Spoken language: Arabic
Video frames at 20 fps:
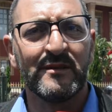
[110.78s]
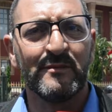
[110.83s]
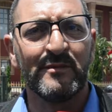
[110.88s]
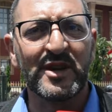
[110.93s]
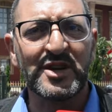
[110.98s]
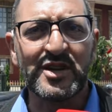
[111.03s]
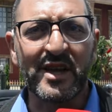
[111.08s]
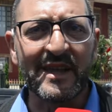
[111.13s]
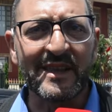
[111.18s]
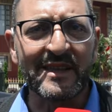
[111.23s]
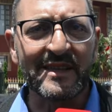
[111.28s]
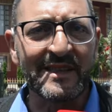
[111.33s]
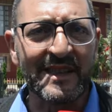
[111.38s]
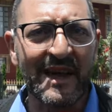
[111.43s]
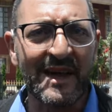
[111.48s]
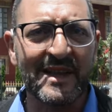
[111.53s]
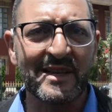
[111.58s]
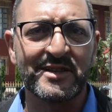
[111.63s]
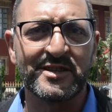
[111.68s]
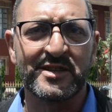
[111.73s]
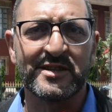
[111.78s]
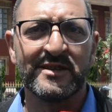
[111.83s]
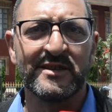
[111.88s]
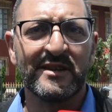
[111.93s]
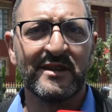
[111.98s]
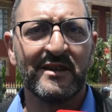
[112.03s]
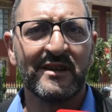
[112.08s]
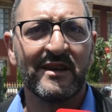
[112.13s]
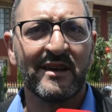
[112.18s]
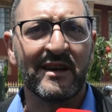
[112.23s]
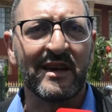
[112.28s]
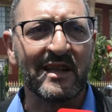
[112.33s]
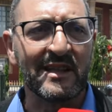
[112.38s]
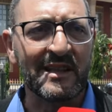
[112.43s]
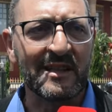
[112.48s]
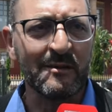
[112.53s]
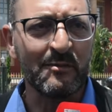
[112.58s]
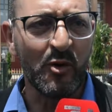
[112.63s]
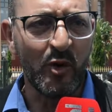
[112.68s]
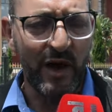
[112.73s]
باش غادي تعالج
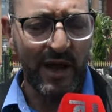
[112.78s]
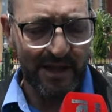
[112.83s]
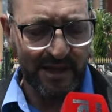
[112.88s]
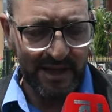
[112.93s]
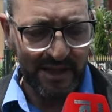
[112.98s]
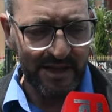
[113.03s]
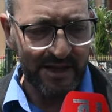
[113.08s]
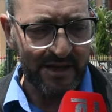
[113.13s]
كطلب واحد